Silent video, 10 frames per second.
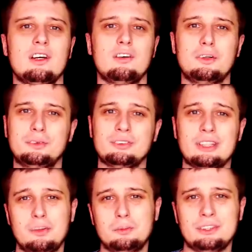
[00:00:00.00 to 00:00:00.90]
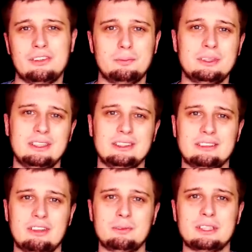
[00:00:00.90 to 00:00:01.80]
В общем в сообществе я поделился
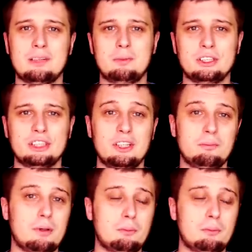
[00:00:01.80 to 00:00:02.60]
своими соображениями по